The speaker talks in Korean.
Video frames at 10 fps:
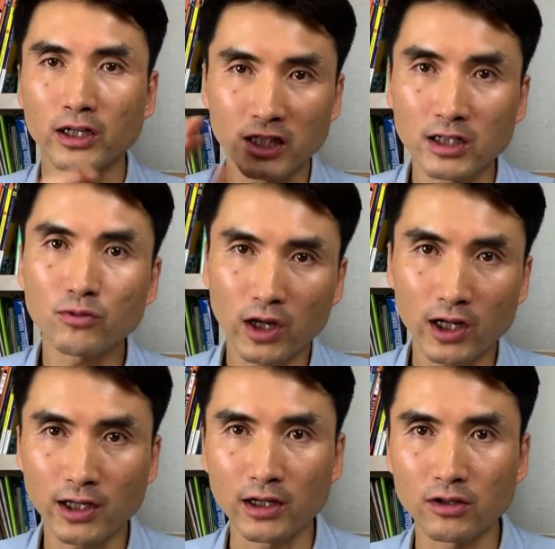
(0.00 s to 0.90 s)
그러니까 지금도
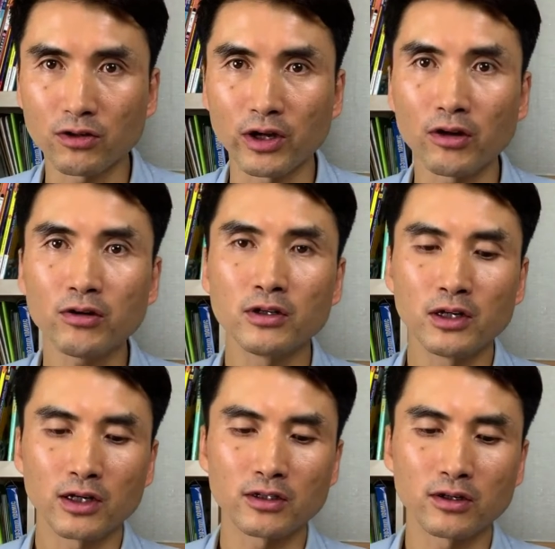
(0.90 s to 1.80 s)
캐나다에 있는 거예요.
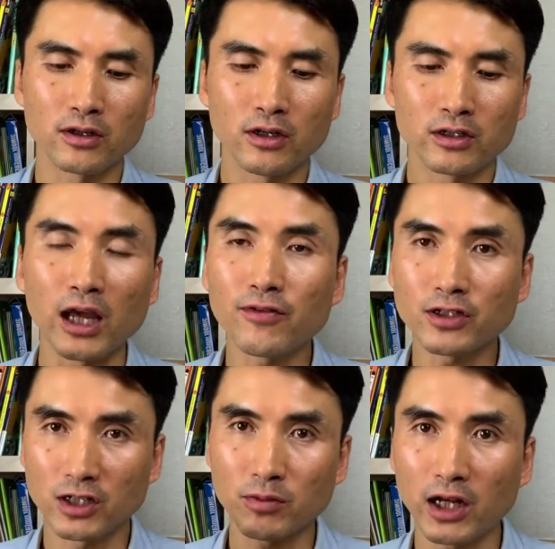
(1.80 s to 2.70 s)
그래서 데이빗는
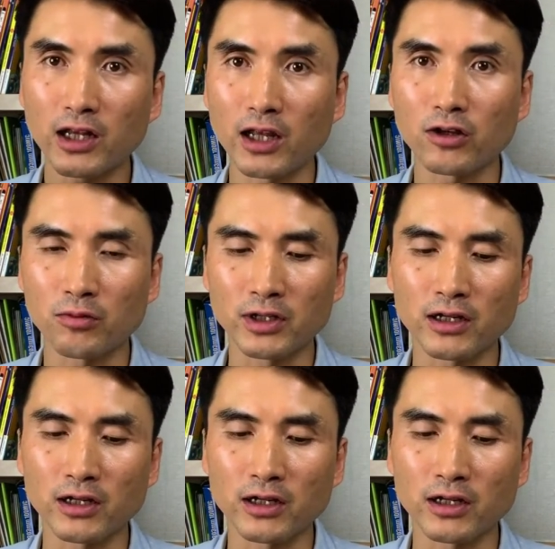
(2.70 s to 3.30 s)
지금 캐나다에 있는 겁니다.